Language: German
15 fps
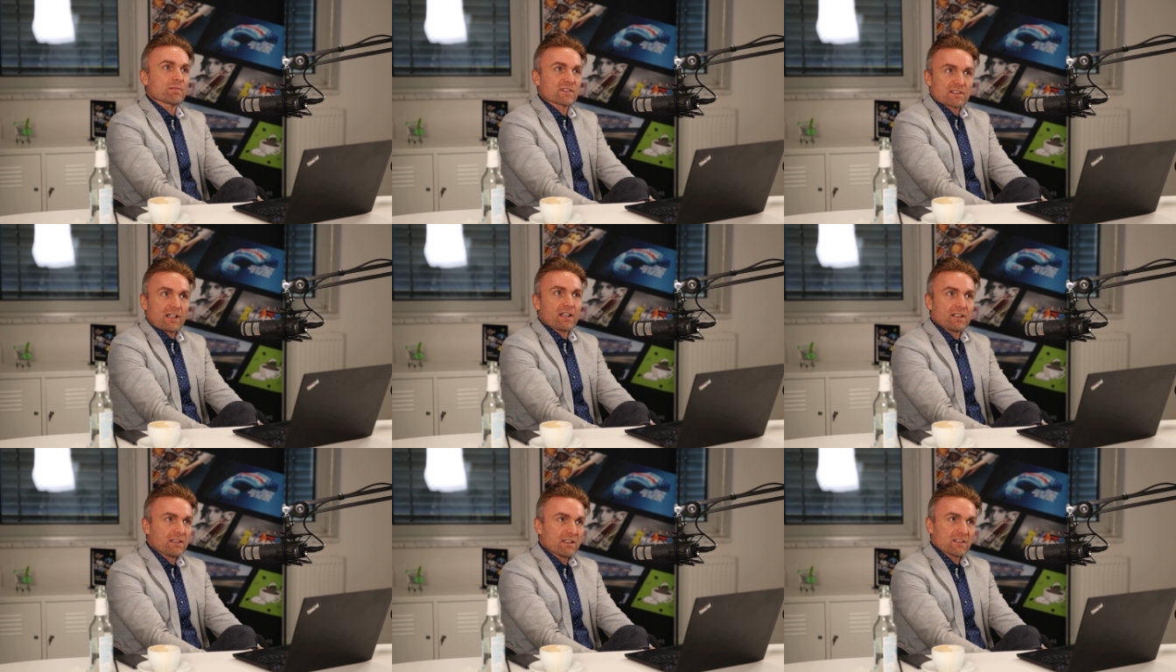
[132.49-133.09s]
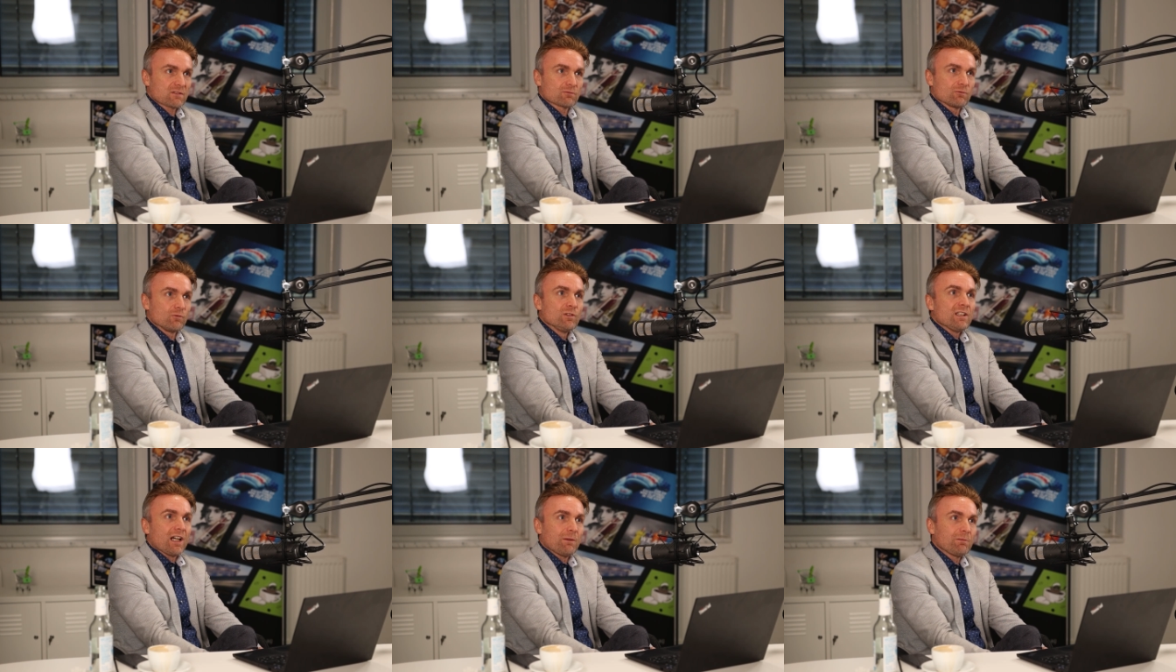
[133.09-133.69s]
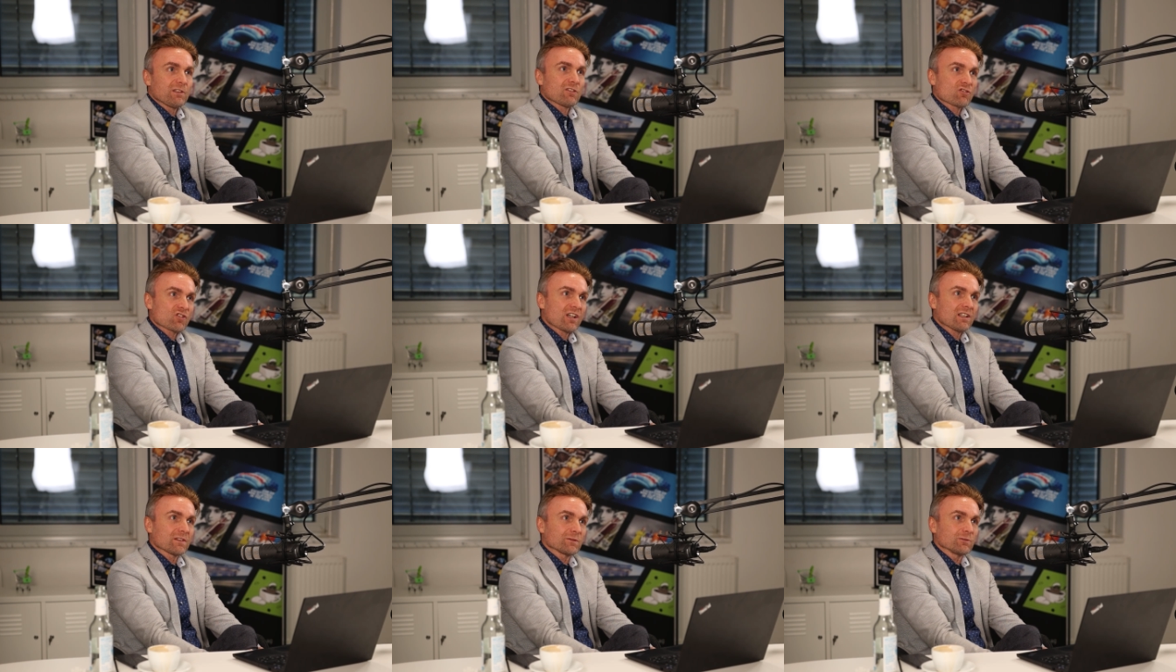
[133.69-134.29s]
Bis ja. dahin hast du unheimlichen
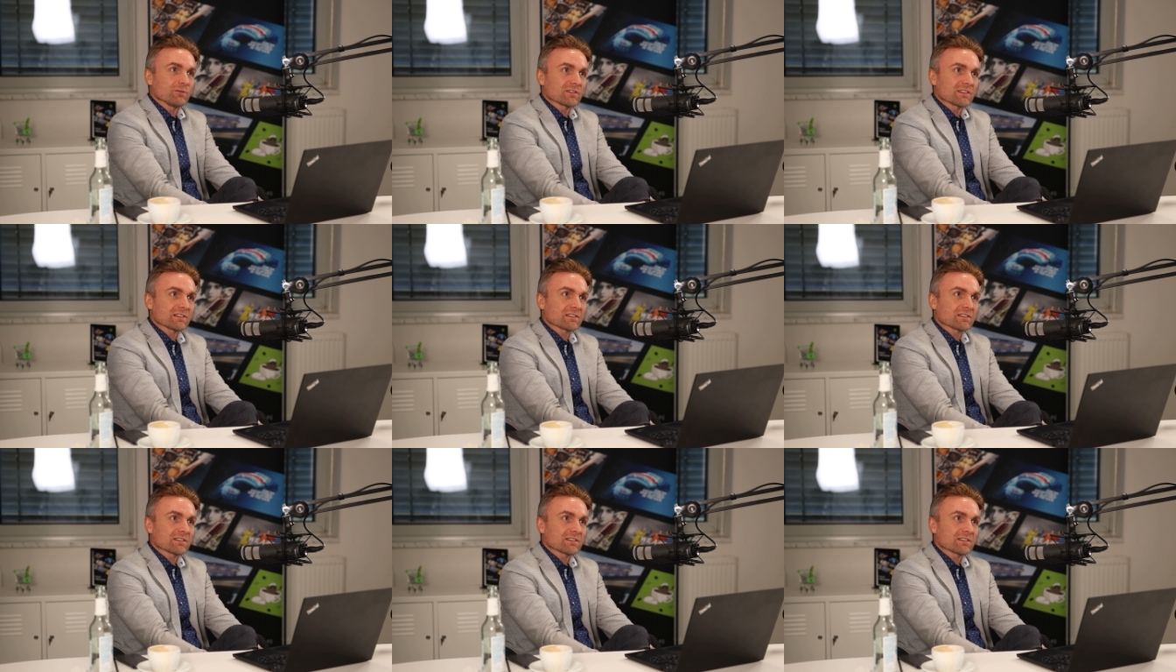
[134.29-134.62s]
Schaden verursacht.